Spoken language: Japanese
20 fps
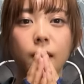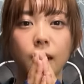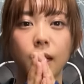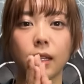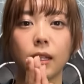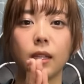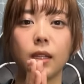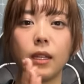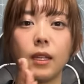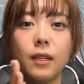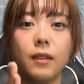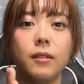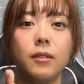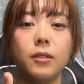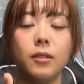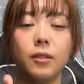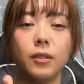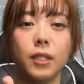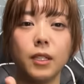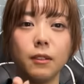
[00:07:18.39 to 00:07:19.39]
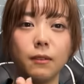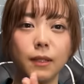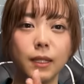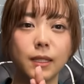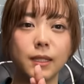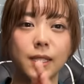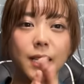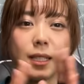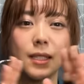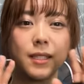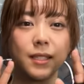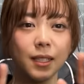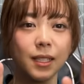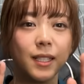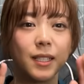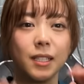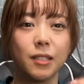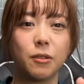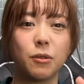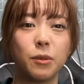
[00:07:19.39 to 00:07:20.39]
下っていう時はさす
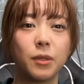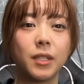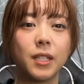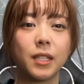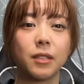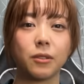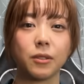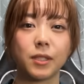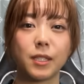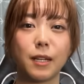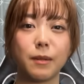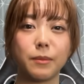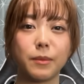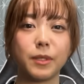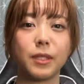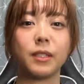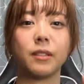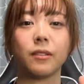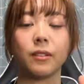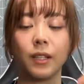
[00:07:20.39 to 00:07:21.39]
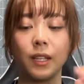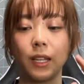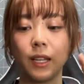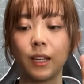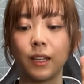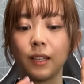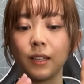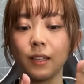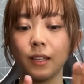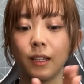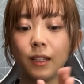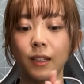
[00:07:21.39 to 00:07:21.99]
がにこれだと寒いので